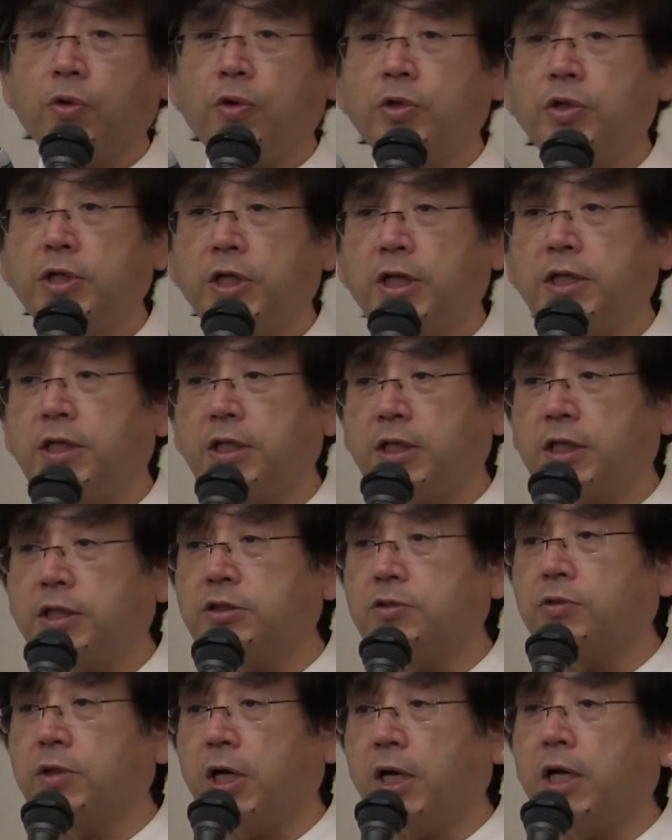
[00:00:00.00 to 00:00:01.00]
酔いになってた
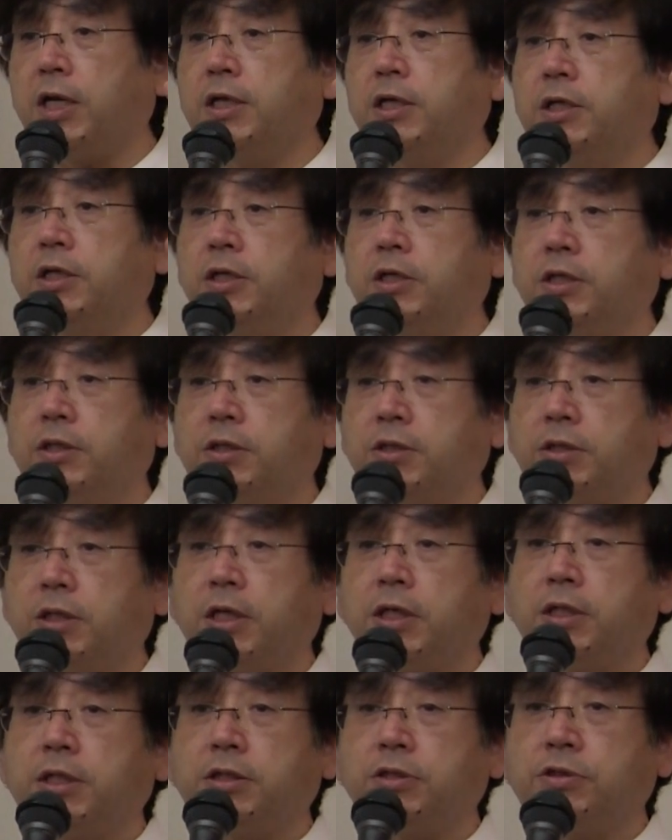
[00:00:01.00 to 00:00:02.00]
人が、
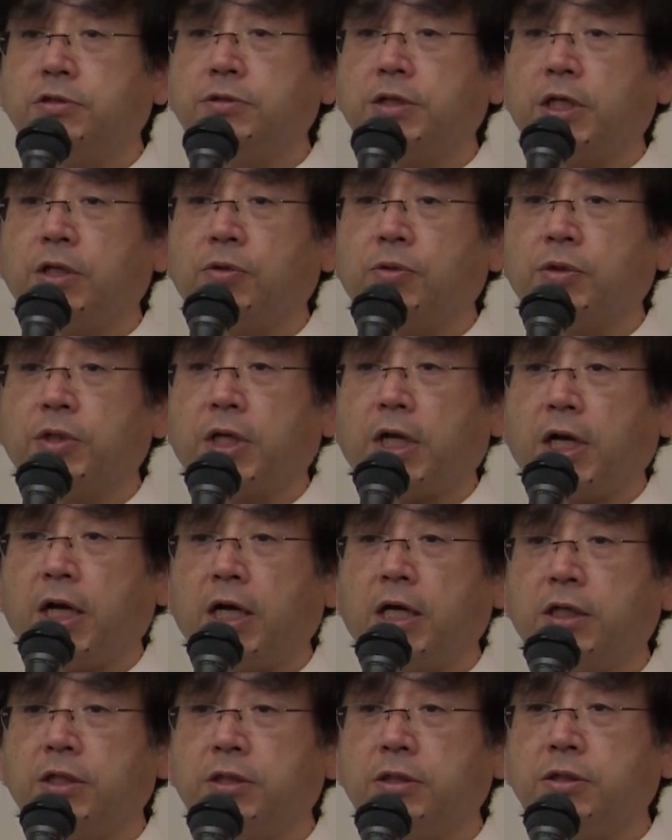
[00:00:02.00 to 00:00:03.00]
ね、10年飲んだ
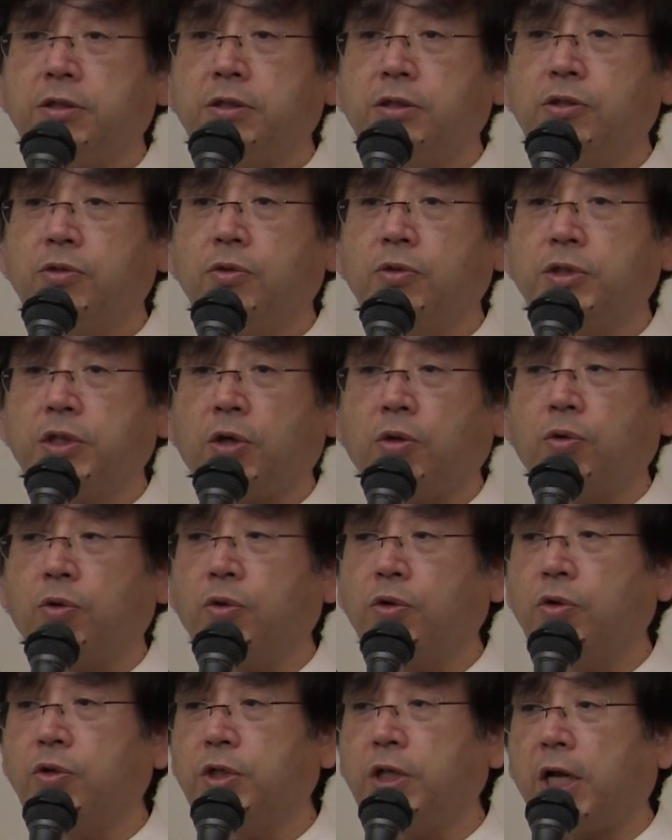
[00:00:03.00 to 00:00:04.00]
ら2合じゃほ
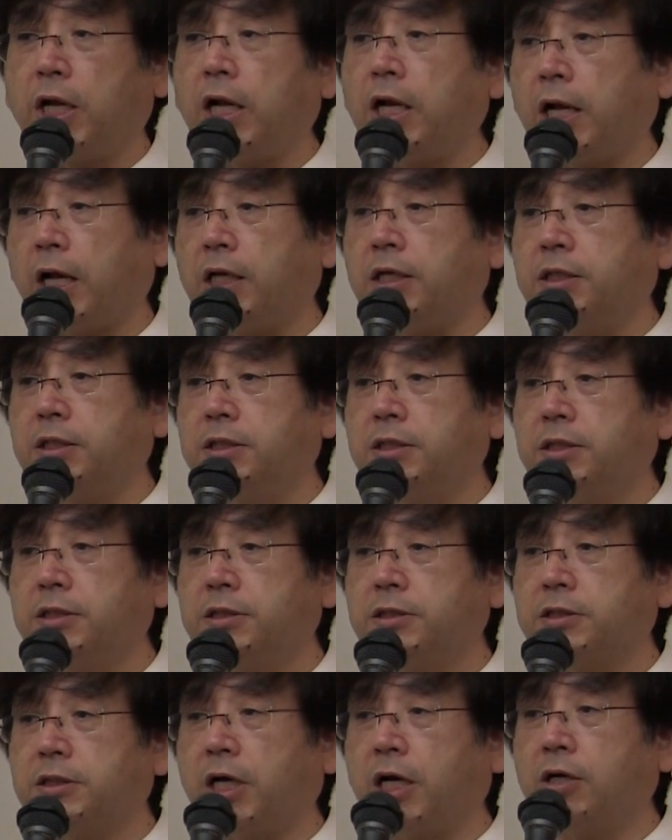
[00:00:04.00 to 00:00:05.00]
ろ酔いになれない
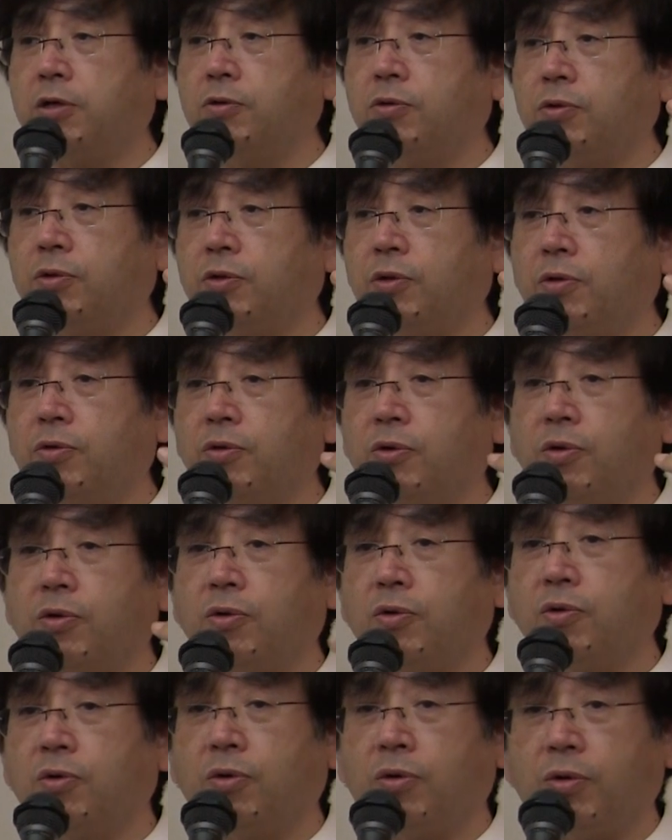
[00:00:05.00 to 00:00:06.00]
3合4合
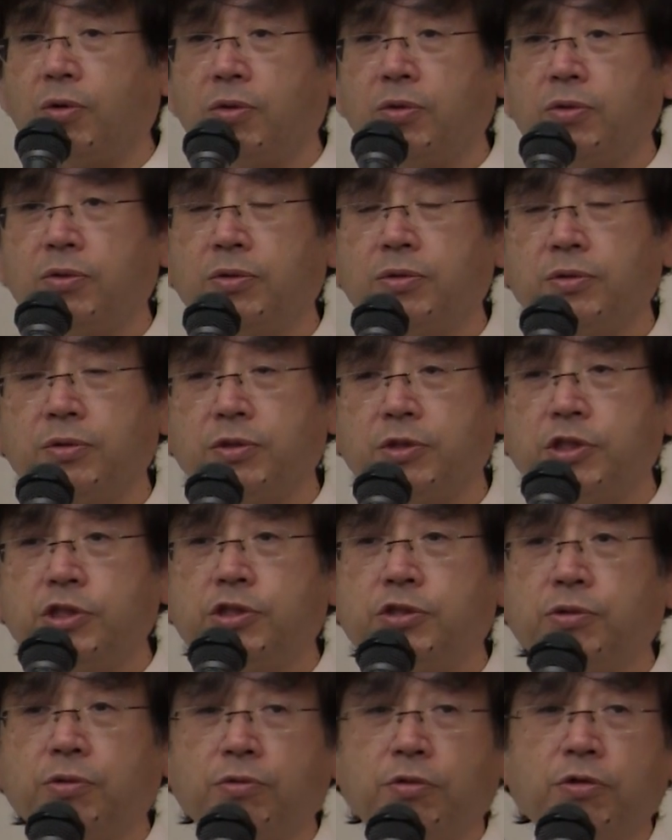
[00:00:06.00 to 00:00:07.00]
5合一
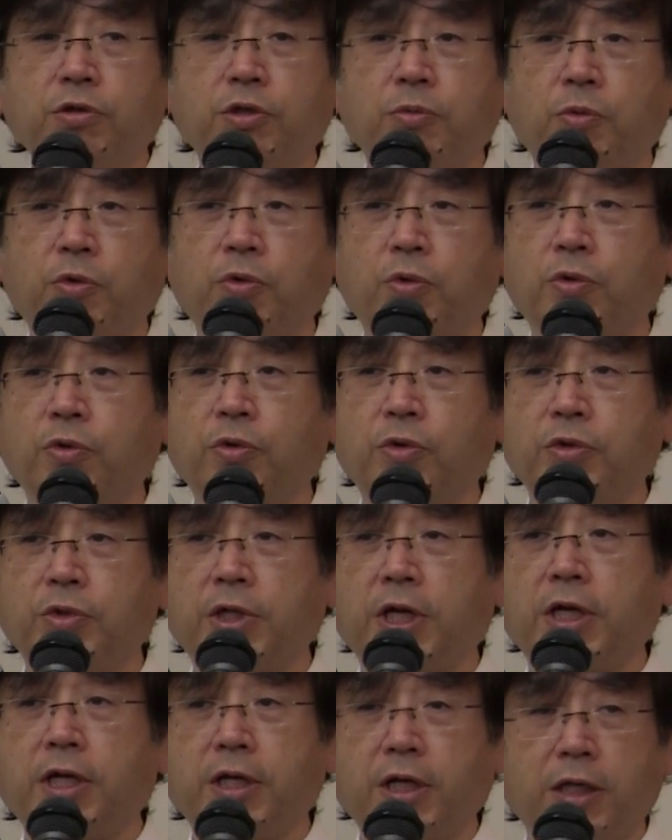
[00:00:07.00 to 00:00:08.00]
生飲んでもほろ酔い
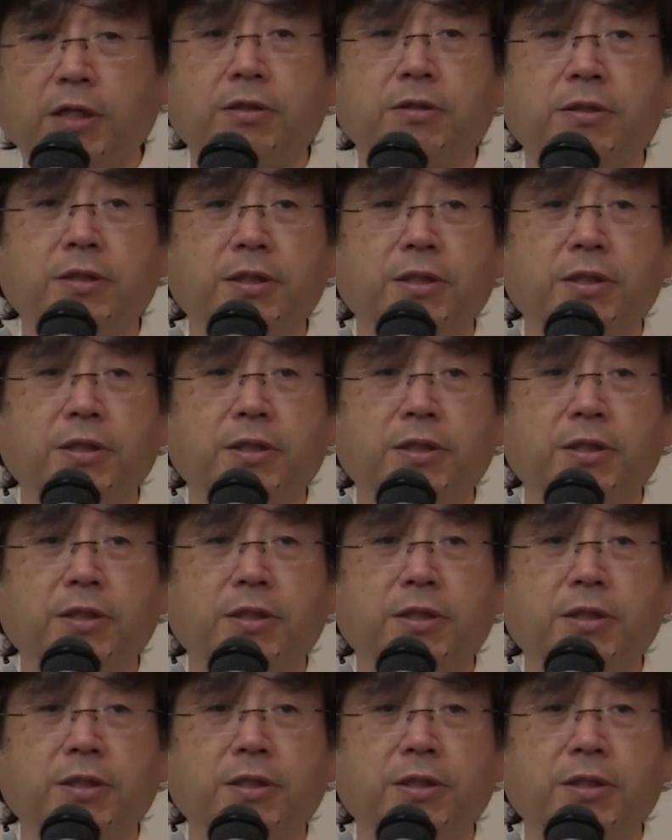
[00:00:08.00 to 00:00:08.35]
になれない